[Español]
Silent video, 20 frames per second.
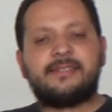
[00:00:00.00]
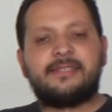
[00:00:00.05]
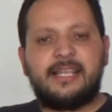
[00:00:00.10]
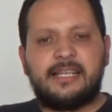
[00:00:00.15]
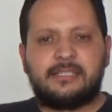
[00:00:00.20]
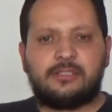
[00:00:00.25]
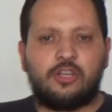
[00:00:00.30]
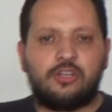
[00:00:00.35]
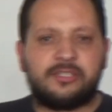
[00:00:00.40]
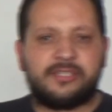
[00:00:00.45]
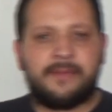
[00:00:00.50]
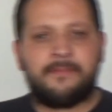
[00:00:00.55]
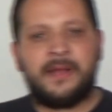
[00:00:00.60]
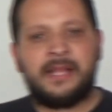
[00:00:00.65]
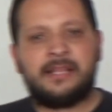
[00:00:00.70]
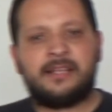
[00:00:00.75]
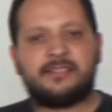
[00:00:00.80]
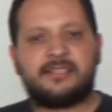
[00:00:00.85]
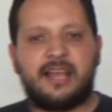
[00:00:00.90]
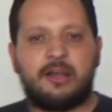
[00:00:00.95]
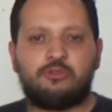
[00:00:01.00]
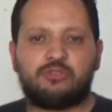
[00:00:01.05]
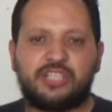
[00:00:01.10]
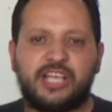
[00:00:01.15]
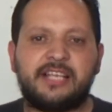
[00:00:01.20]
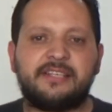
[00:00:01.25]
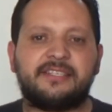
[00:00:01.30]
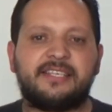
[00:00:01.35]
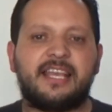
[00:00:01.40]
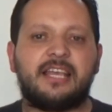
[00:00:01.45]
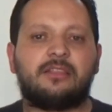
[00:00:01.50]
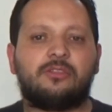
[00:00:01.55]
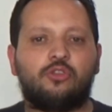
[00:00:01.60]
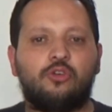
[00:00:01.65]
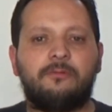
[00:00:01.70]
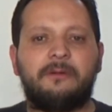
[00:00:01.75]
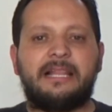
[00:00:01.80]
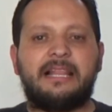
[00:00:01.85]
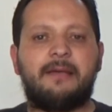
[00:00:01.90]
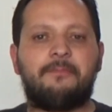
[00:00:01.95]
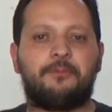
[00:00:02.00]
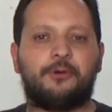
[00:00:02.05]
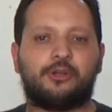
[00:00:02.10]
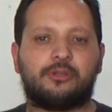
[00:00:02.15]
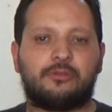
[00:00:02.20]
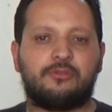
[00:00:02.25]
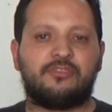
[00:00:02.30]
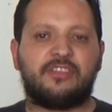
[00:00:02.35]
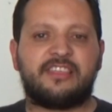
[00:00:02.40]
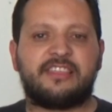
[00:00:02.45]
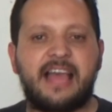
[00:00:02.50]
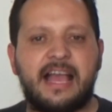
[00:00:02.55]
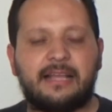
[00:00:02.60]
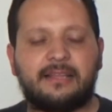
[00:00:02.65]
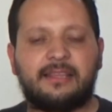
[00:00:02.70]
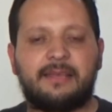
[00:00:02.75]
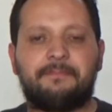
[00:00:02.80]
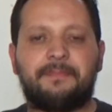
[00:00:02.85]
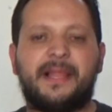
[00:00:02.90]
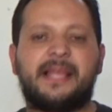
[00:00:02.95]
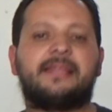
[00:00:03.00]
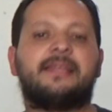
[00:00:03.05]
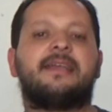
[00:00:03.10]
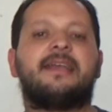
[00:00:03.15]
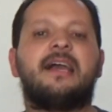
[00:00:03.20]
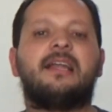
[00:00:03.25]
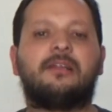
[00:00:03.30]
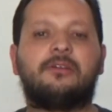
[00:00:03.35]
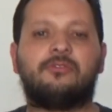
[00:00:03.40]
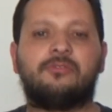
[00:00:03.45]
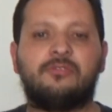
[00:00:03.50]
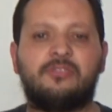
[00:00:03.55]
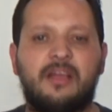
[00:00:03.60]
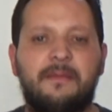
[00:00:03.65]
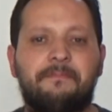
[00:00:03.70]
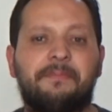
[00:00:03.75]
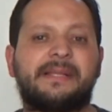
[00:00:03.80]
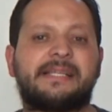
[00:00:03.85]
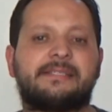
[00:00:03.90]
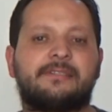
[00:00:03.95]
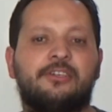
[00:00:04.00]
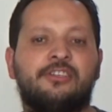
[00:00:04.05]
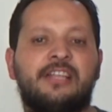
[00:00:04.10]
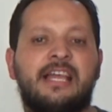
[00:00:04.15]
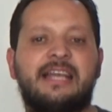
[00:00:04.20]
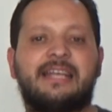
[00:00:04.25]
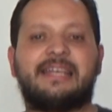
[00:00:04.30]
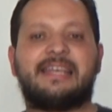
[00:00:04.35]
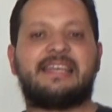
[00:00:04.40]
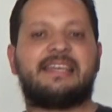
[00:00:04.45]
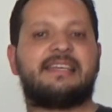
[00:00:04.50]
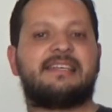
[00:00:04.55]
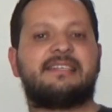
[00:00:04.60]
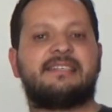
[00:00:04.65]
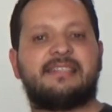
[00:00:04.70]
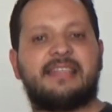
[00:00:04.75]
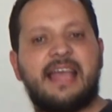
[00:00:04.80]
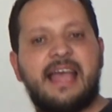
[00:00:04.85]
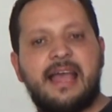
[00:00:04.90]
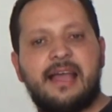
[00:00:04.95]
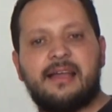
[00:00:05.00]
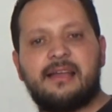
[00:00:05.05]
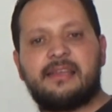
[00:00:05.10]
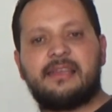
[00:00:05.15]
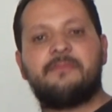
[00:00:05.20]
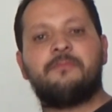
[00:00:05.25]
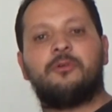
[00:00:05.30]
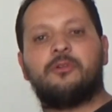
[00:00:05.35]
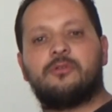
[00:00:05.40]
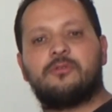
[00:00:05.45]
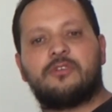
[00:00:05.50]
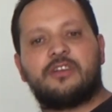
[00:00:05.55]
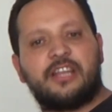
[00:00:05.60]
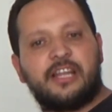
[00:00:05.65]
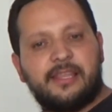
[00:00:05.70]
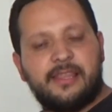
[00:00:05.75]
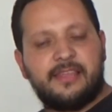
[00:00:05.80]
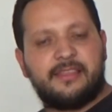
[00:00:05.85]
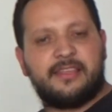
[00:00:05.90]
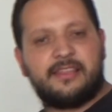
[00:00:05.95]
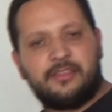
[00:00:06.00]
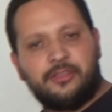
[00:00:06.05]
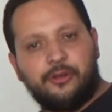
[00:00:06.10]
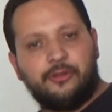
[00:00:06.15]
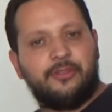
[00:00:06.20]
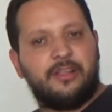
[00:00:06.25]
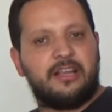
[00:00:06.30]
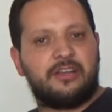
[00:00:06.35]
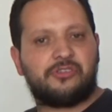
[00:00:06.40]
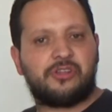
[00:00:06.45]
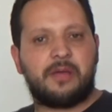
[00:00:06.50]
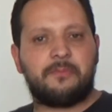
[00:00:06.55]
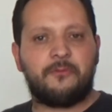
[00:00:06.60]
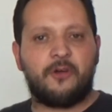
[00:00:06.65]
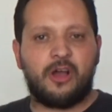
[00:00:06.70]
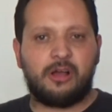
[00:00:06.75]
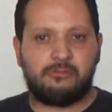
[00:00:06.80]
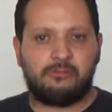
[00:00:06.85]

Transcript: estas dos semanas de ausencia, tuve la oportunidad de platicar con una persona que está involucrada dentro del ramo